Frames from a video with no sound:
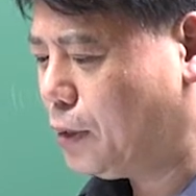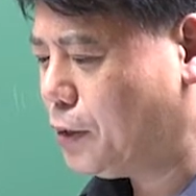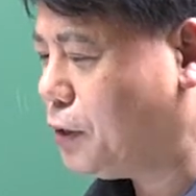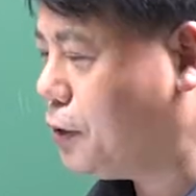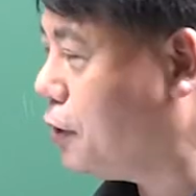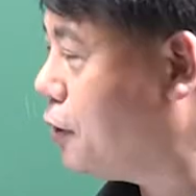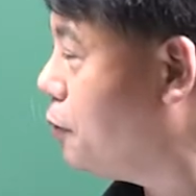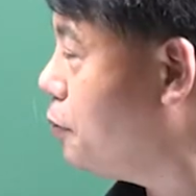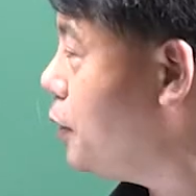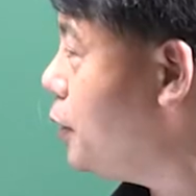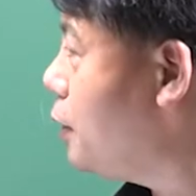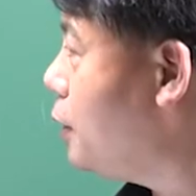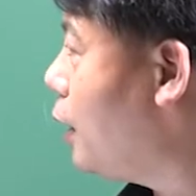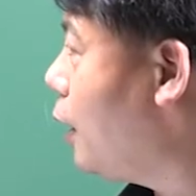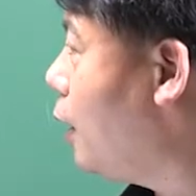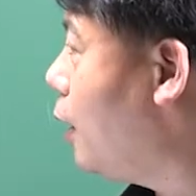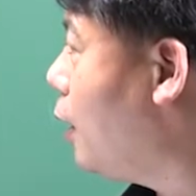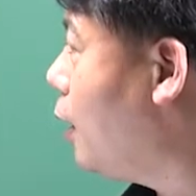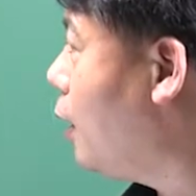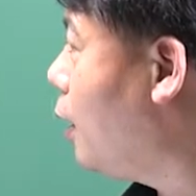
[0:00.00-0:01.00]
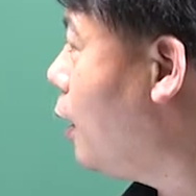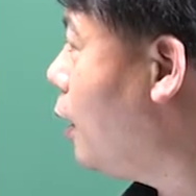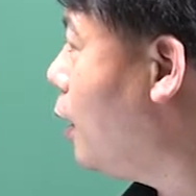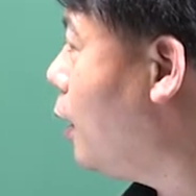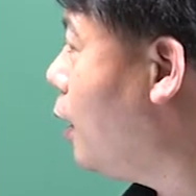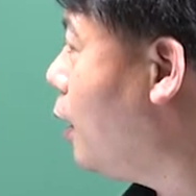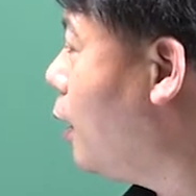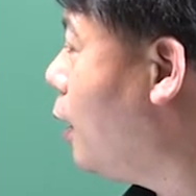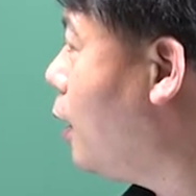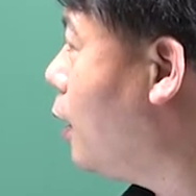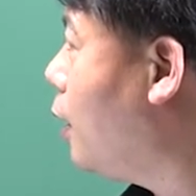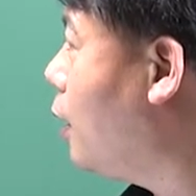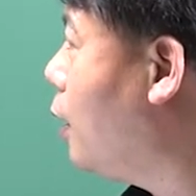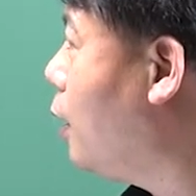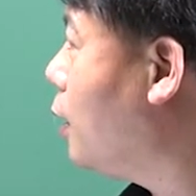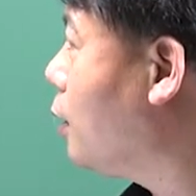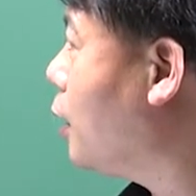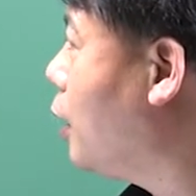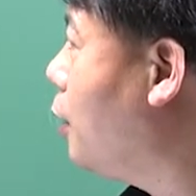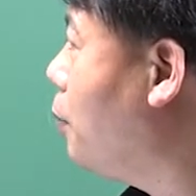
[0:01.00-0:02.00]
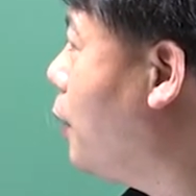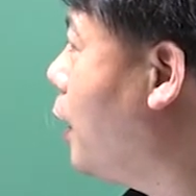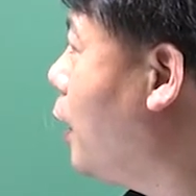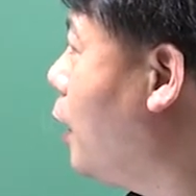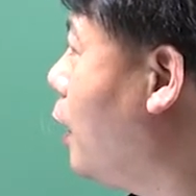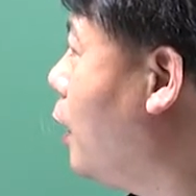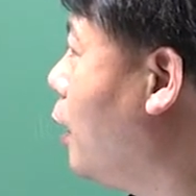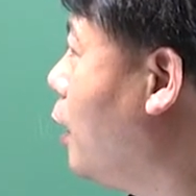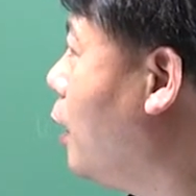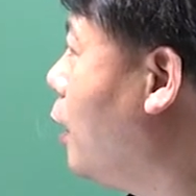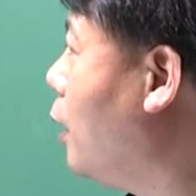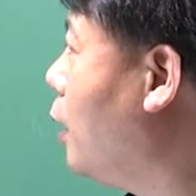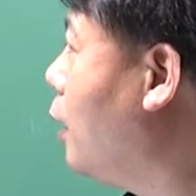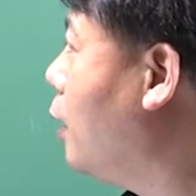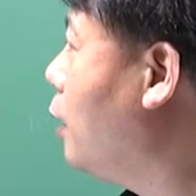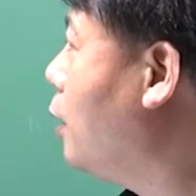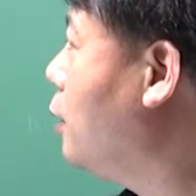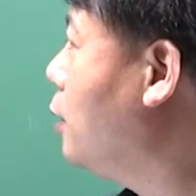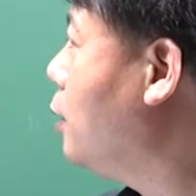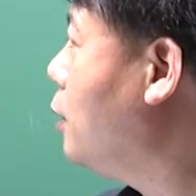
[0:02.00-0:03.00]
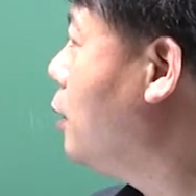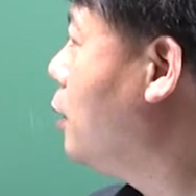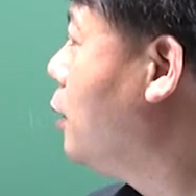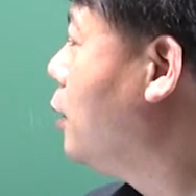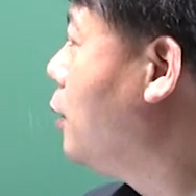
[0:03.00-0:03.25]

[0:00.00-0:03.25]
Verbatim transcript: 시험이다. 개방.